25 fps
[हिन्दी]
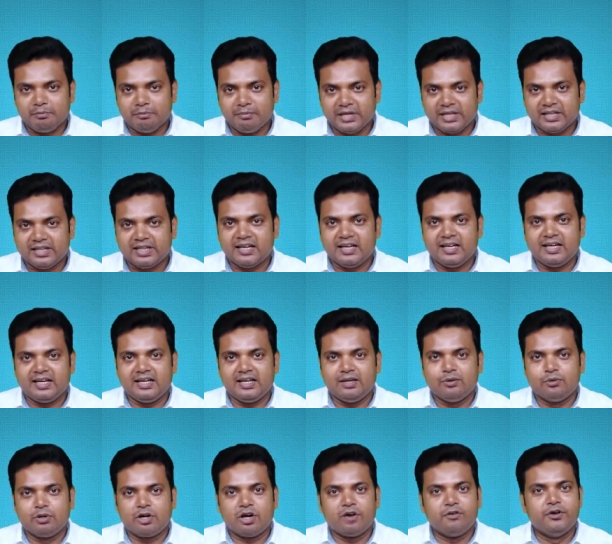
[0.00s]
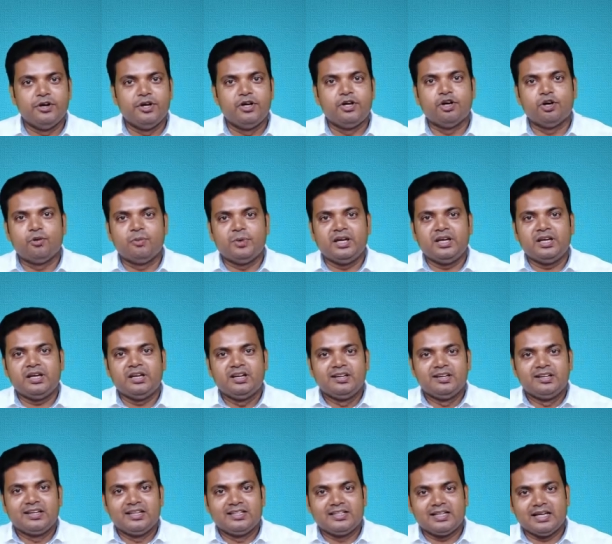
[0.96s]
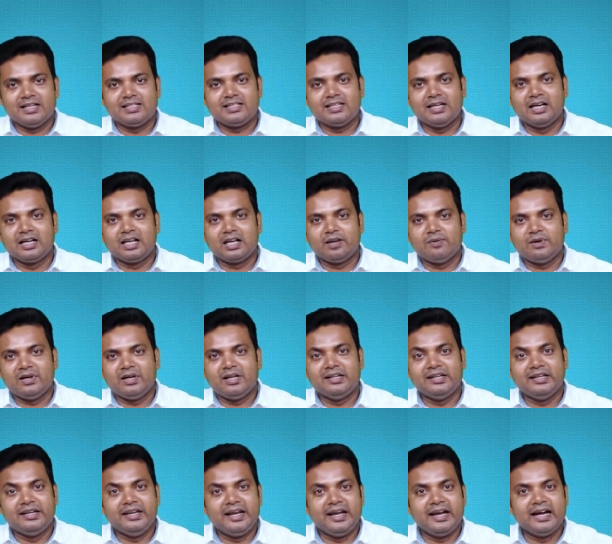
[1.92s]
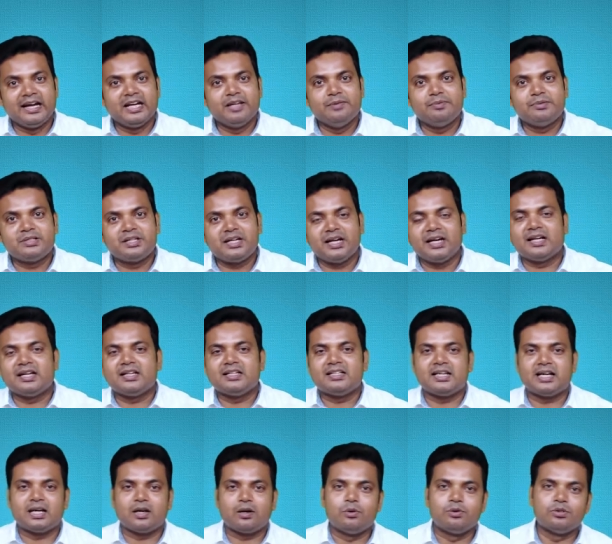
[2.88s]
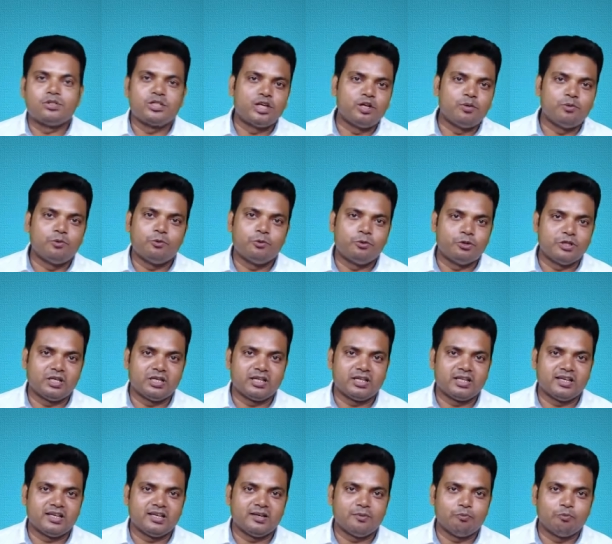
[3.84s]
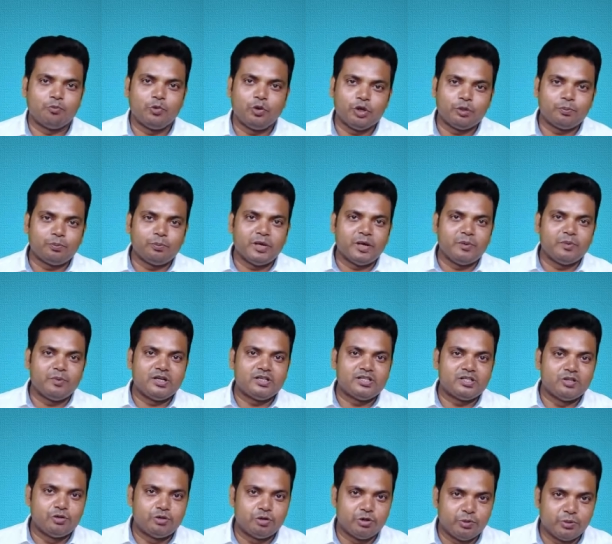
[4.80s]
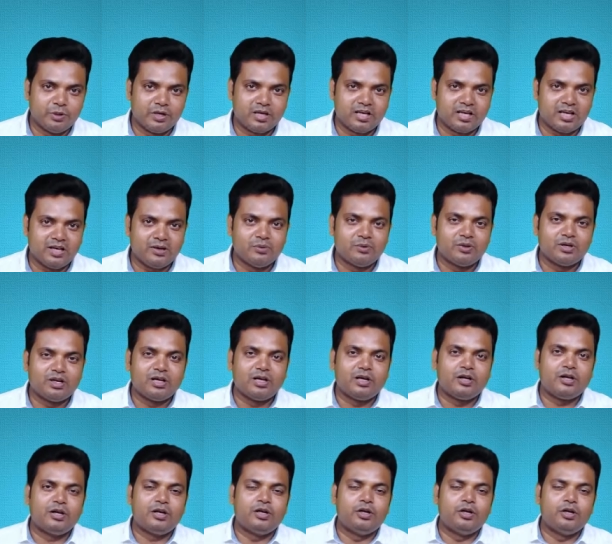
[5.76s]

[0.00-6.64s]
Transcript: बताया है उनका वीडियो में कि सात साल के बाद नेगेटिव स्टेटस अकाउंट से रिमूव हो जाता है बहुत फेमस यूट्यूबर है उनका